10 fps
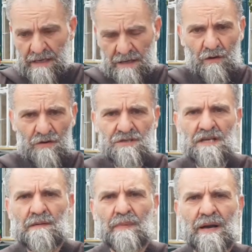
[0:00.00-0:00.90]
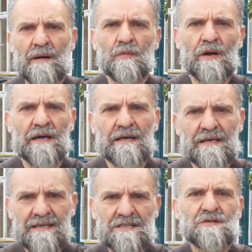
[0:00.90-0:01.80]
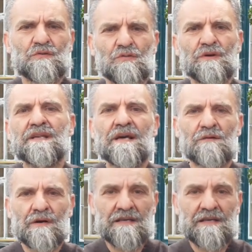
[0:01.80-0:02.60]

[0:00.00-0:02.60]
e oggi le parabole che sottolineano